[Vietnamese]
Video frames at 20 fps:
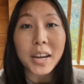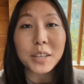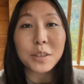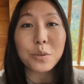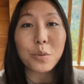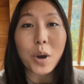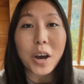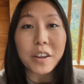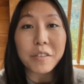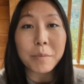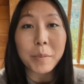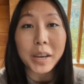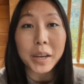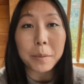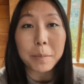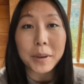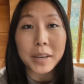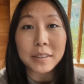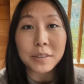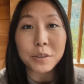Đương nhiên là cái
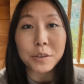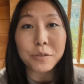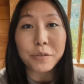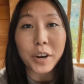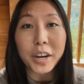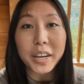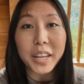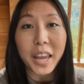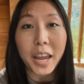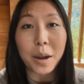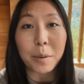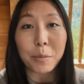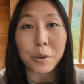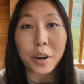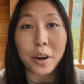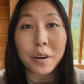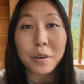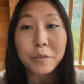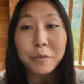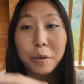việc mà Apple chuyển cái
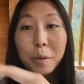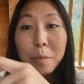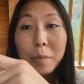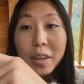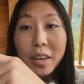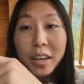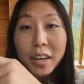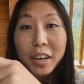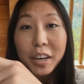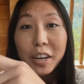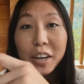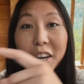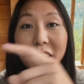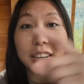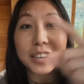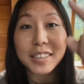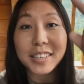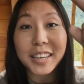cam trước từ cạnh